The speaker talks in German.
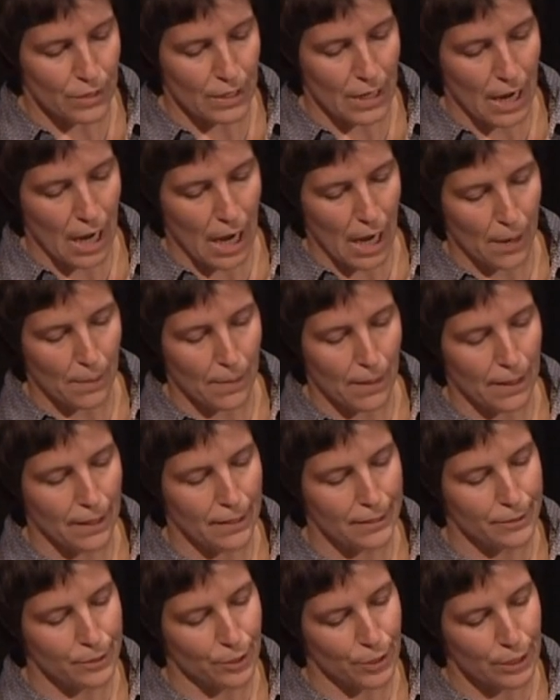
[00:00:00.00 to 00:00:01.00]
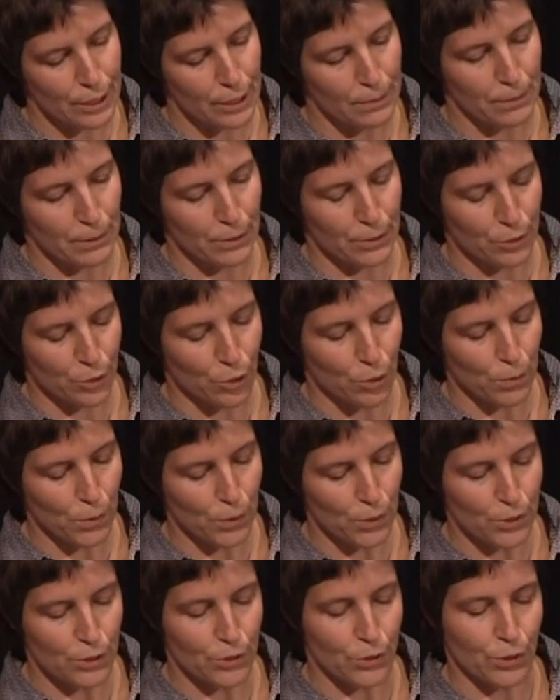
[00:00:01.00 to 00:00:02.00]
aber deutsche
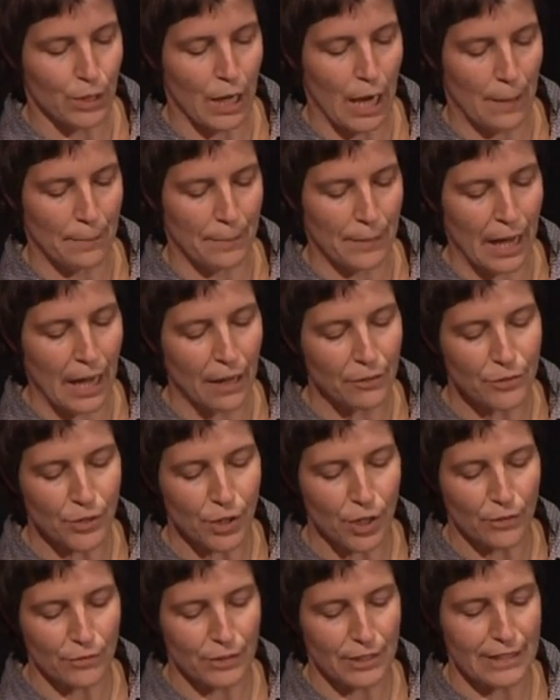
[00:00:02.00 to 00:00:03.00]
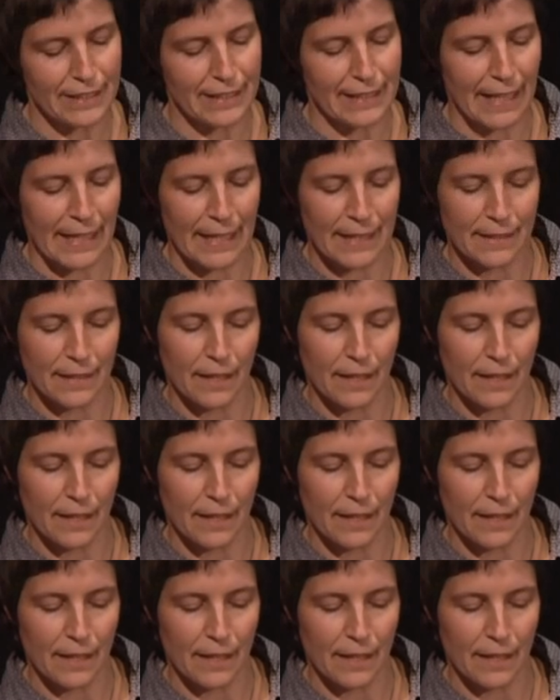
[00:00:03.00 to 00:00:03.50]
Bioskopproduktionen haben dafür häufig sehr,